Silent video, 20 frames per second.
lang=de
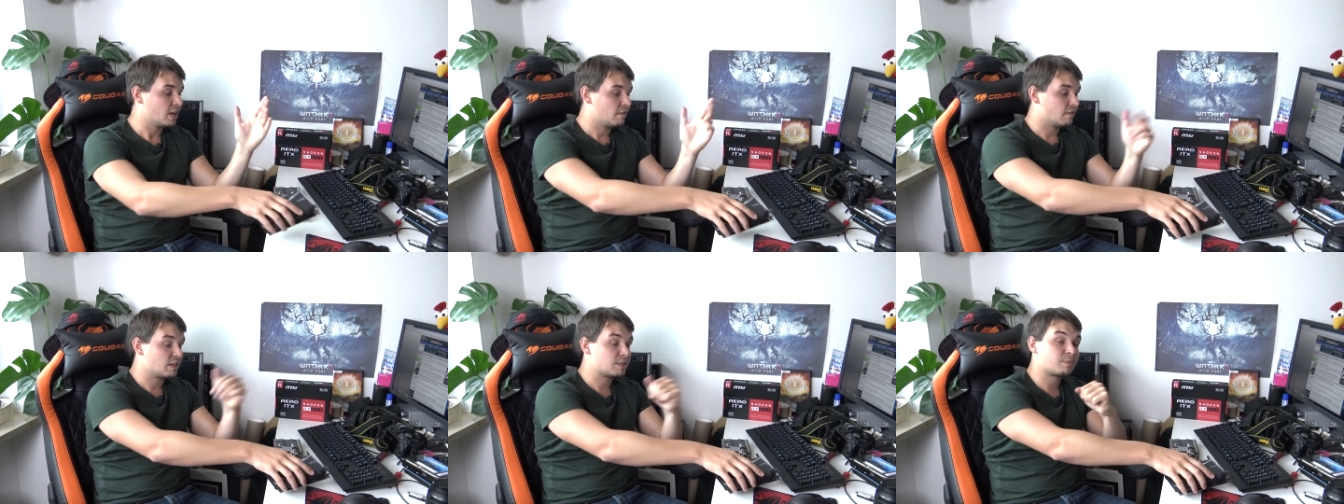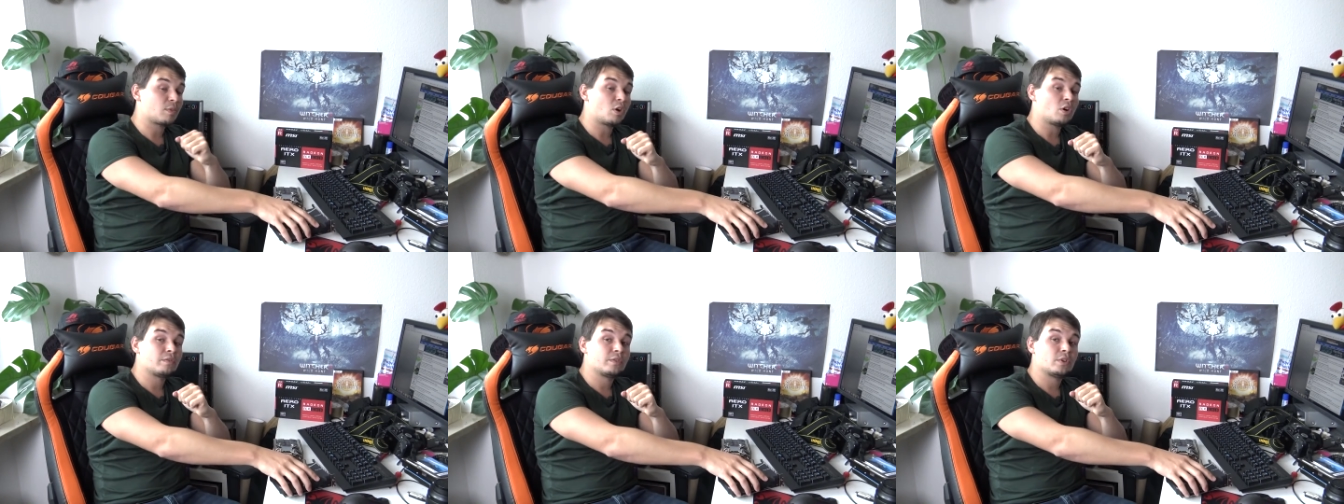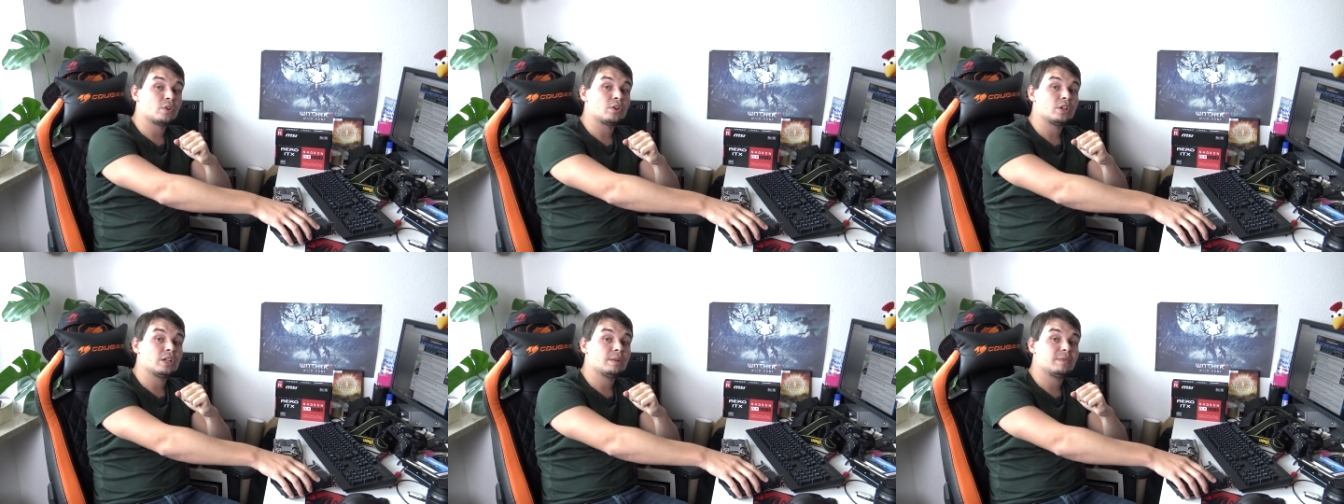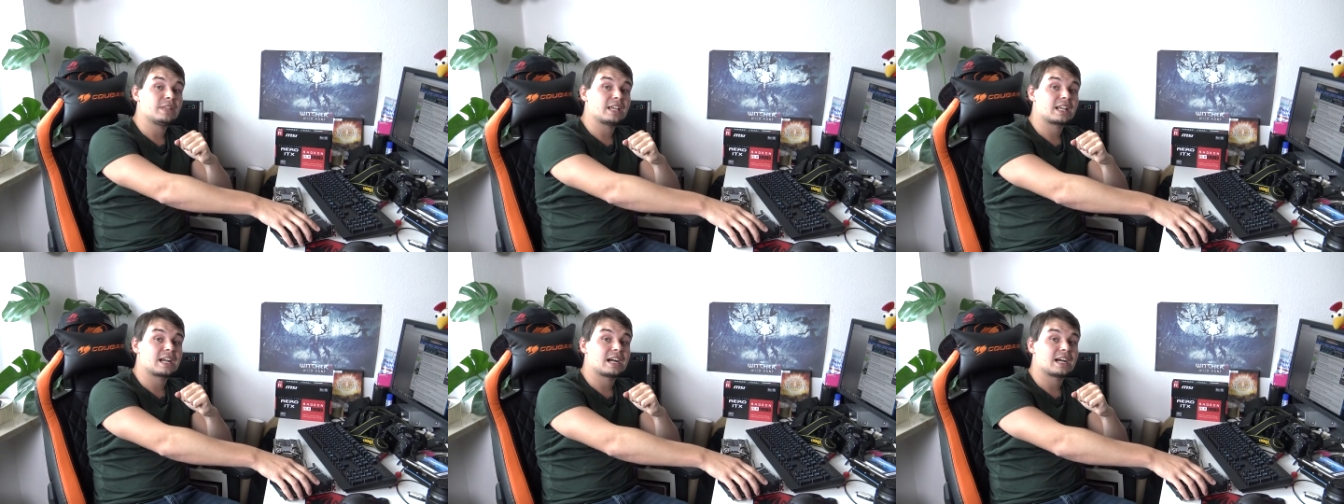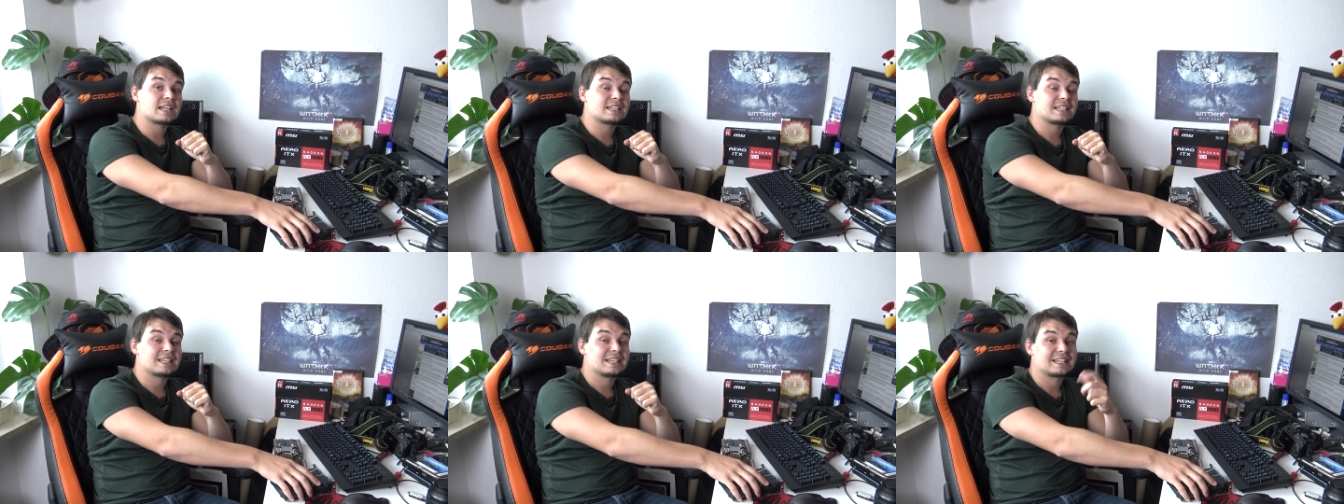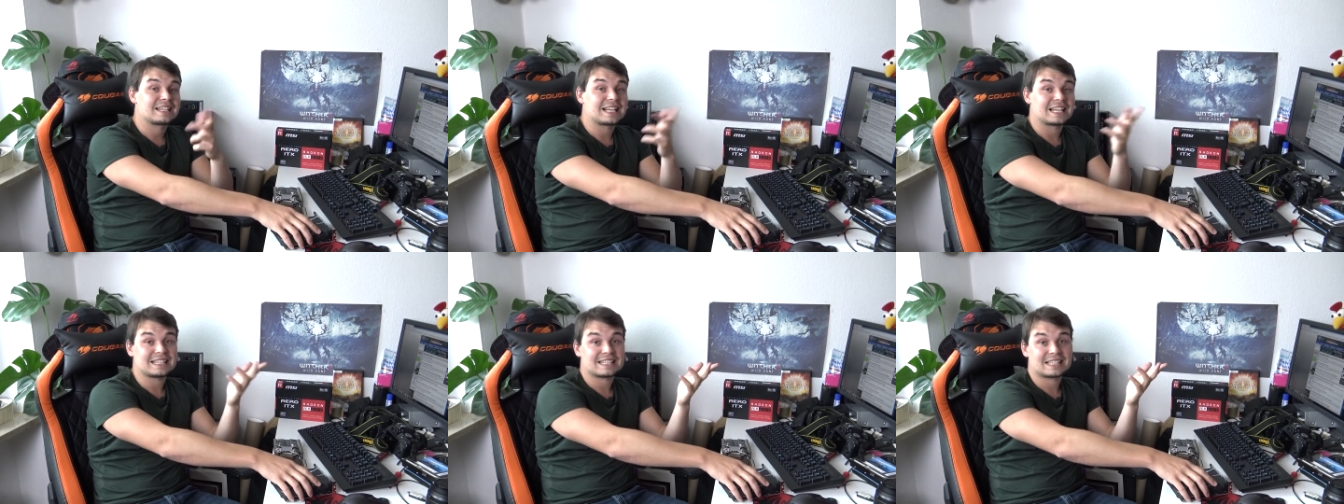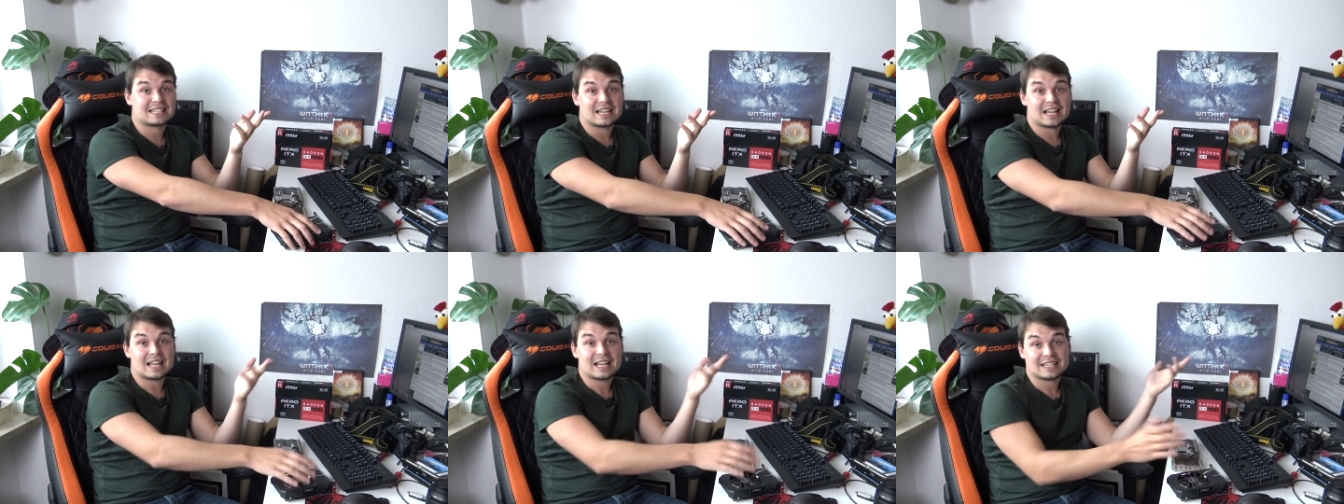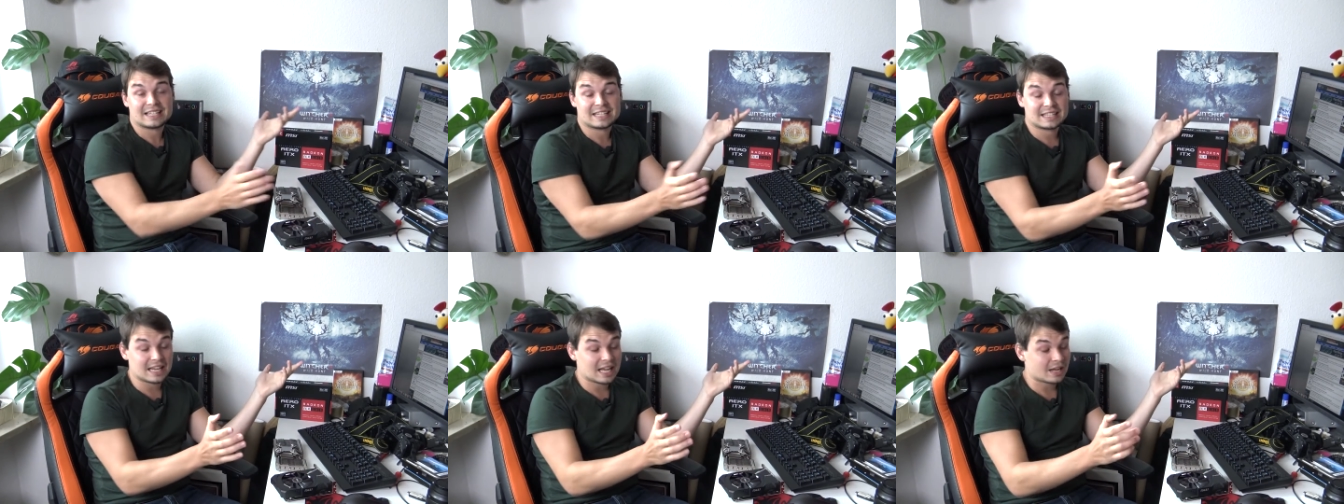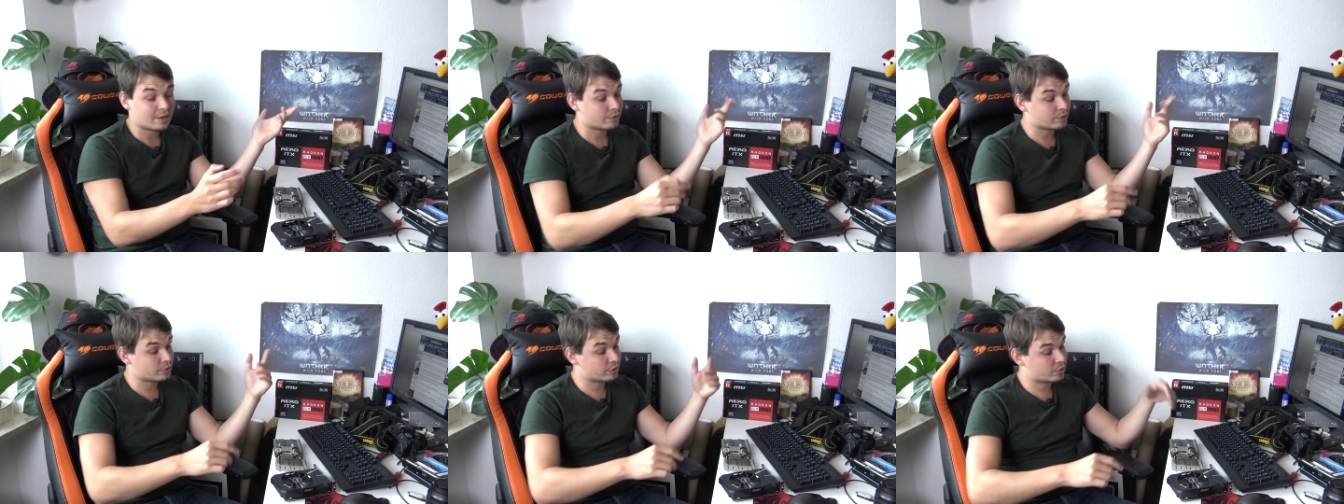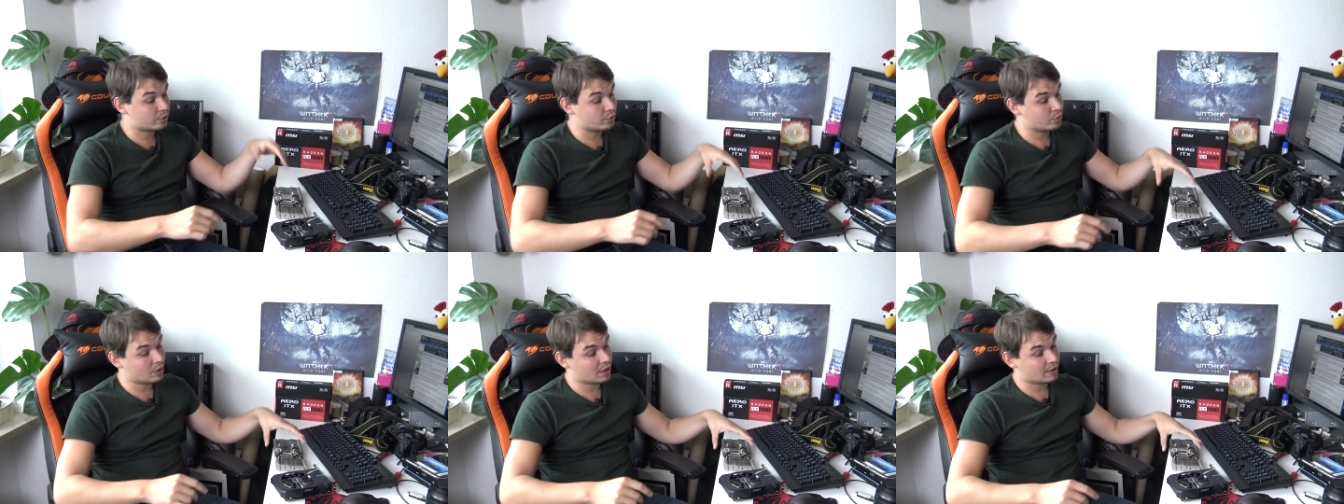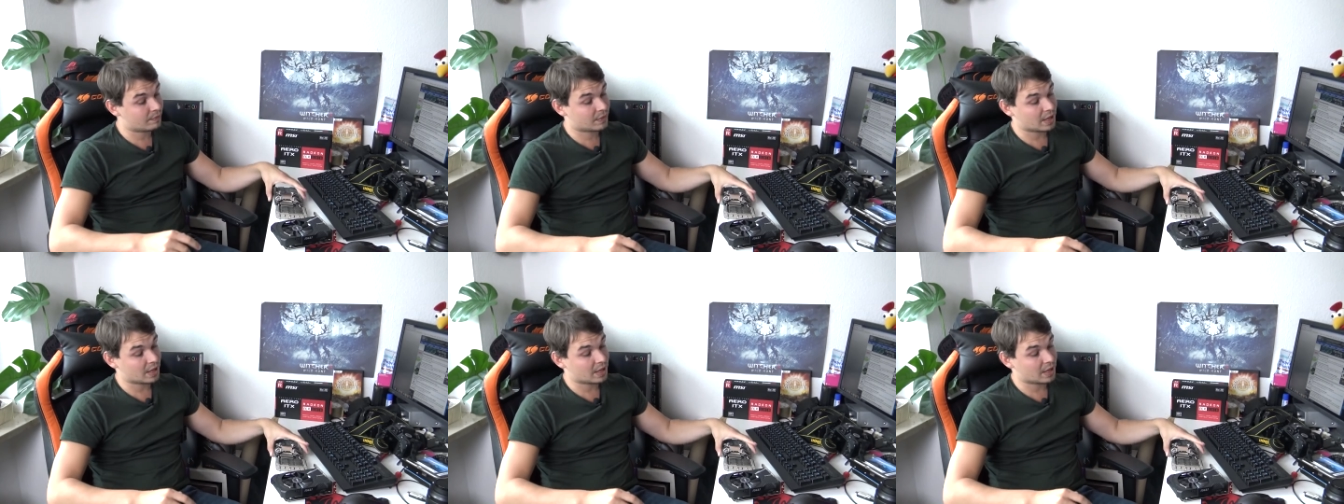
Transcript: Was brauchen wir noch neben der Karte? Ganz klar, einen Nachrüstkühler.